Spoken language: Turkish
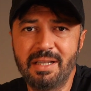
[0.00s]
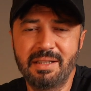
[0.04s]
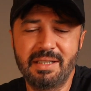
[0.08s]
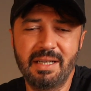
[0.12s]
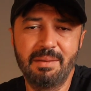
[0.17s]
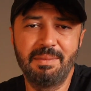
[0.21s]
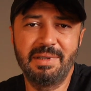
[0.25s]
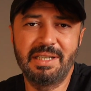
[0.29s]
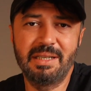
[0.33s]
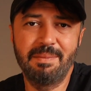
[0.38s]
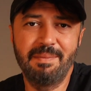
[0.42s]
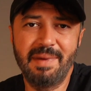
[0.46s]

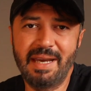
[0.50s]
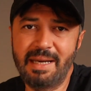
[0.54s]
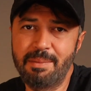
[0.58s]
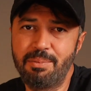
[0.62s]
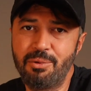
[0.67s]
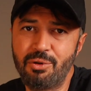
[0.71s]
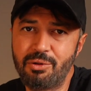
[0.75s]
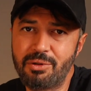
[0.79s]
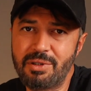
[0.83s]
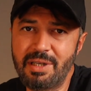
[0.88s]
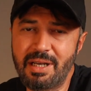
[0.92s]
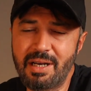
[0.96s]
Tabii ki
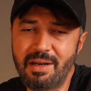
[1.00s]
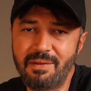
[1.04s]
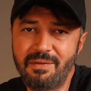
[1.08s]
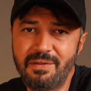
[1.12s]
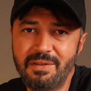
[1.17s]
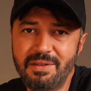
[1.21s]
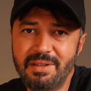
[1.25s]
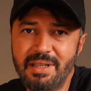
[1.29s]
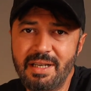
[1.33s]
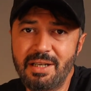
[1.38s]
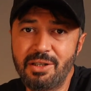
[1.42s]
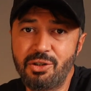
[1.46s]
MacBook
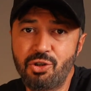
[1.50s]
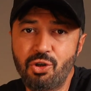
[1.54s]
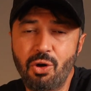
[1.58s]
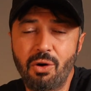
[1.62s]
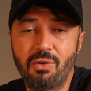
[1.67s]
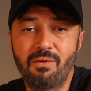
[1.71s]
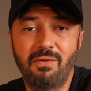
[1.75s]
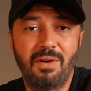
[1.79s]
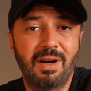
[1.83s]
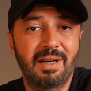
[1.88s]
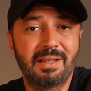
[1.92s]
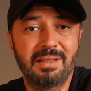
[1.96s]
tarafında
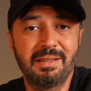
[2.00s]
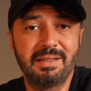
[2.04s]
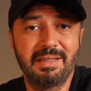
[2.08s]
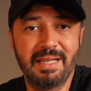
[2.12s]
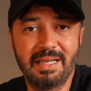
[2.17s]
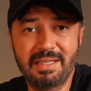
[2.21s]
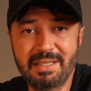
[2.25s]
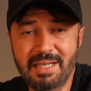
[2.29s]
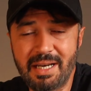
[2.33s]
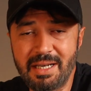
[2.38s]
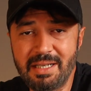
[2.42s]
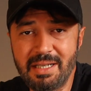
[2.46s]
çok farklı
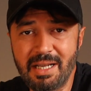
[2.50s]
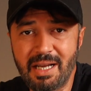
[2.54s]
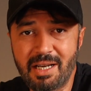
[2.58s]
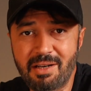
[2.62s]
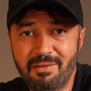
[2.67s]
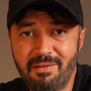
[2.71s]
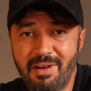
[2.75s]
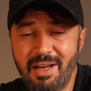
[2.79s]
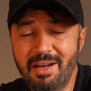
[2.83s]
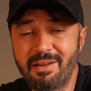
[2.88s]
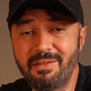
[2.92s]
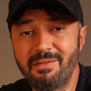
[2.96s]
detaylar
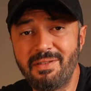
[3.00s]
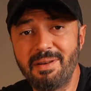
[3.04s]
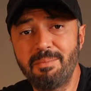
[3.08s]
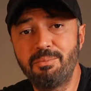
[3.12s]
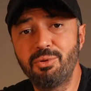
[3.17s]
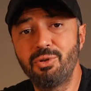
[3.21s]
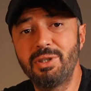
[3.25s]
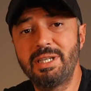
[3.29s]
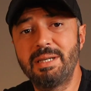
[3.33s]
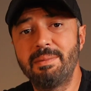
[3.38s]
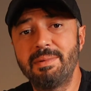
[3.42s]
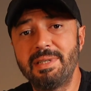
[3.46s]
var
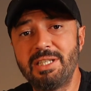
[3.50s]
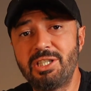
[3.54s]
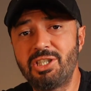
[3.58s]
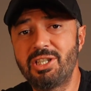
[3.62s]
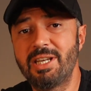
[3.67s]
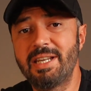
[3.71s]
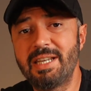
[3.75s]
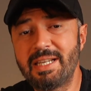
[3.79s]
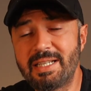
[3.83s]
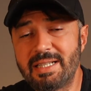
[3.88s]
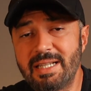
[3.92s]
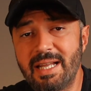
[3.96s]
ve bu gibi
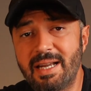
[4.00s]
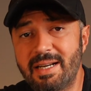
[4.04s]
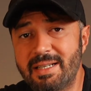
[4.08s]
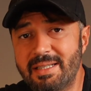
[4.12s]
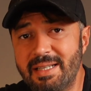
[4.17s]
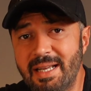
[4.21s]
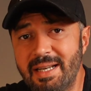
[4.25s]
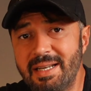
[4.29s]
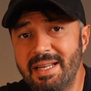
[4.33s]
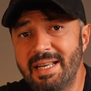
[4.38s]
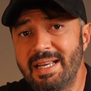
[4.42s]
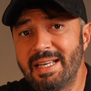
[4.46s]

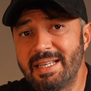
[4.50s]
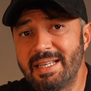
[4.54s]
içeriklerden